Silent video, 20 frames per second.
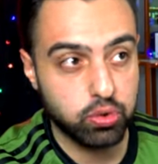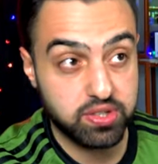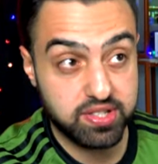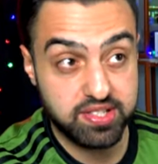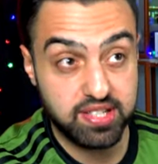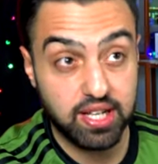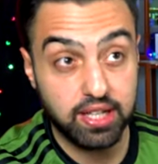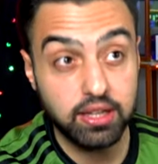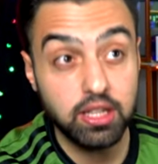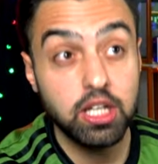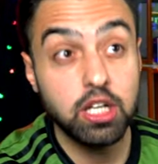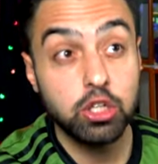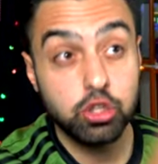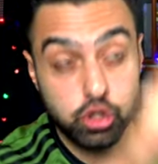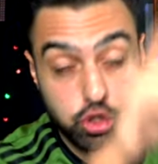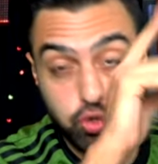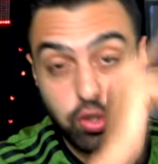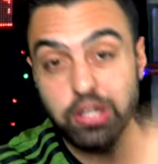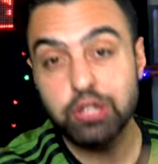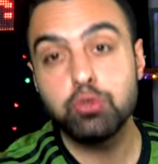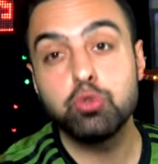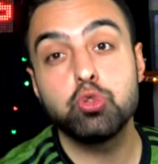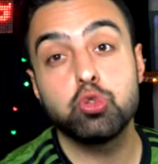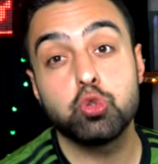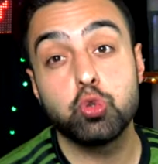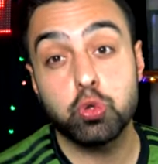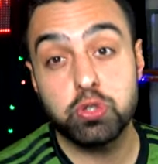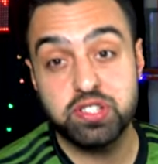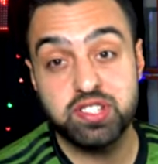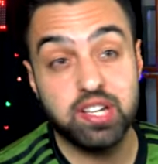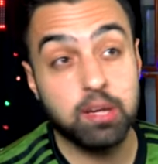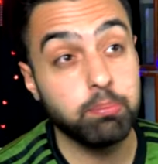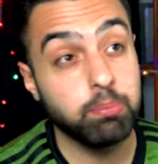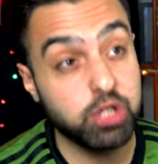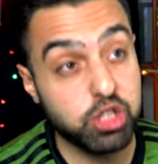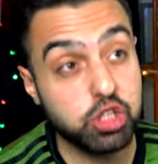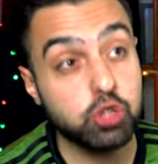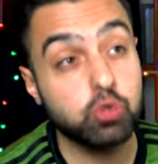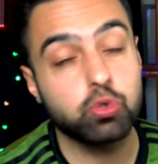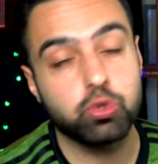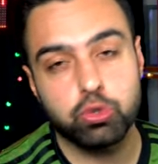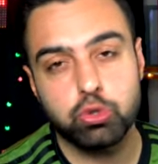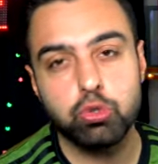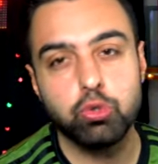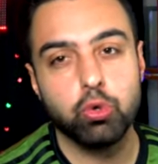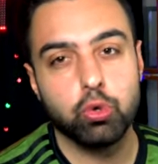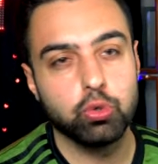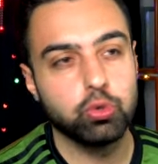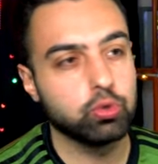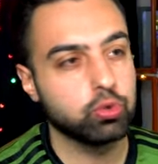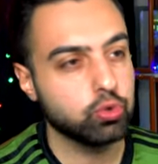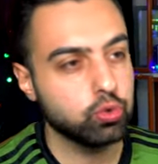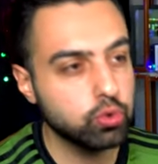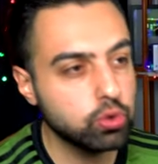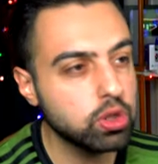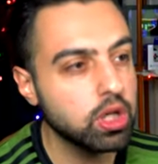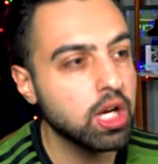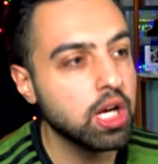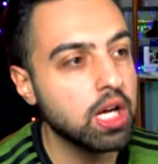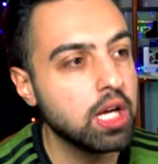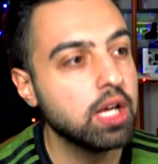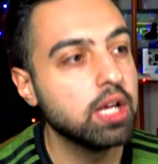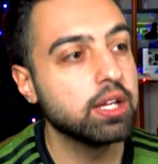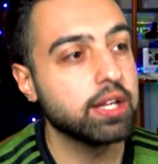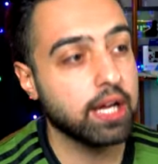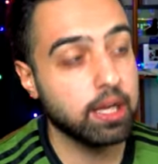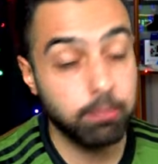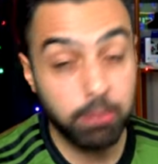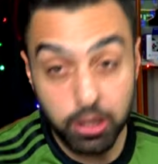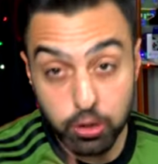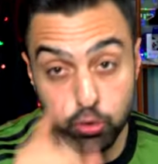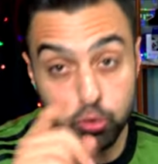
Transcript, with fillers: 90 şu an 195'i kutluyor olurduk. Yani ben